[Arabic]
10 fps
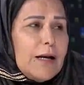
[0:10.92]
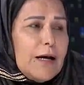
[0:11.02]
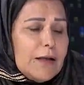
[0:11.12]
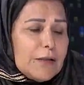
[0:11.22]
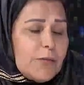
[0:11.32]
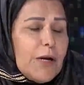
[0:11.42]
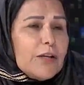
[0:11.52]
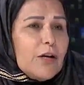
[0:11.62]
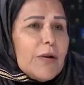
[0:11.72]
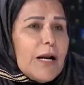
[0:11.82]
على طبيعه
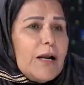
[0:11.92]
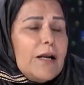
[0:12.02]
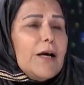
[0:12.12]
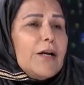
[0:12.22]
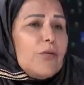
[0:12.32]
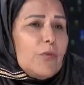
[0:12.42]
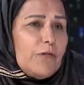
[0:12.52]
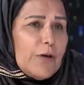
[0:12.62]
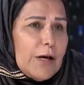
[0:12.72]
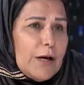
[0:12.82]
المرحله اللي احنا نمر
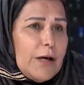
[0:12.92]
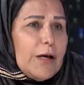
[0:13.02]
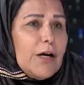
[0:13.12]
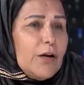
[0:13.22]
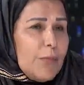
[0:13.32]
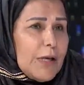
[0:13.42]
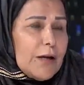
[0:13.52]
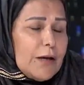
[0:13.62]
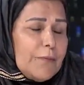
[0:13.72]
فيها وش علميا